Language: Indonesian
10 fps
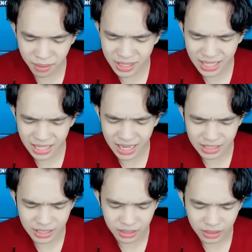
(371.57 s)
apa namanya nih
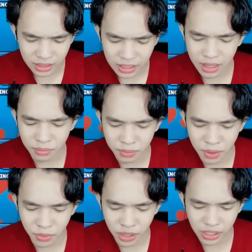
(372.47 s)
guys ya
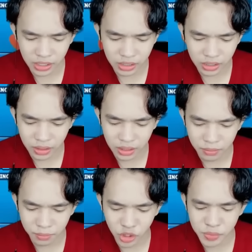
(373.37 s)
Boboiboy
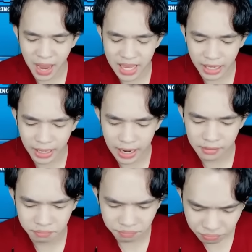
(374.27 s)
Prospire ya